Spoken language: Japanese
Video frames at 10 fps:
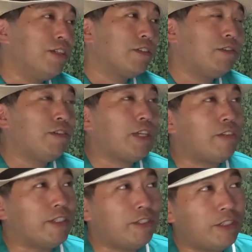今回
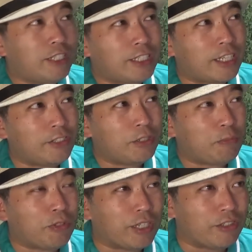は11時30
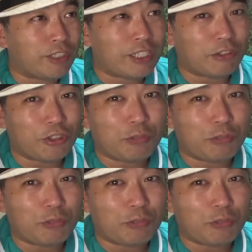分か11時